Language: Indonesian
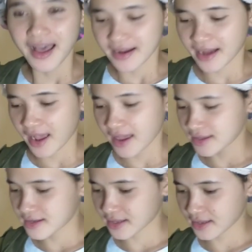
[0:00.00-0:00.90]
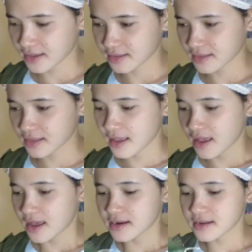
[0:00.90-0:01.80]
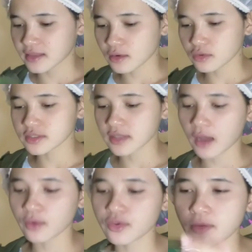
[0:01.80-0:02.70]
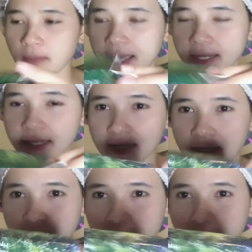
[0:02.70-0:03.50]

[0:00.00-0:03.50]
nah ini, terus aku nyobain ini